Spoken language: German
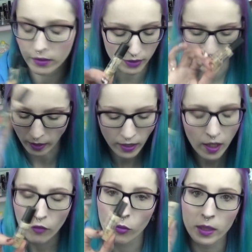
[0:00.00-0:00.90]
Deswegen ja,
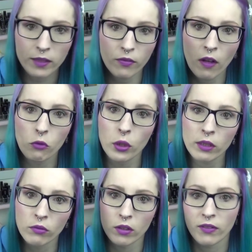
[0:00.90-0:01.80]
für mich ein
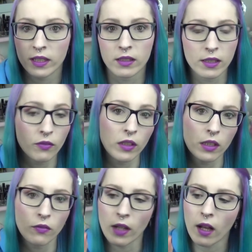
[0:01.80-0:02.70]
Favorit und ich werde den
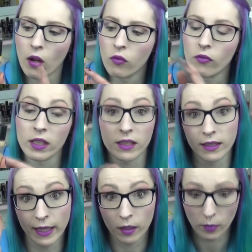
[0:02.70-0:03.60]
definitiv nachkaufen, wenn ich den leer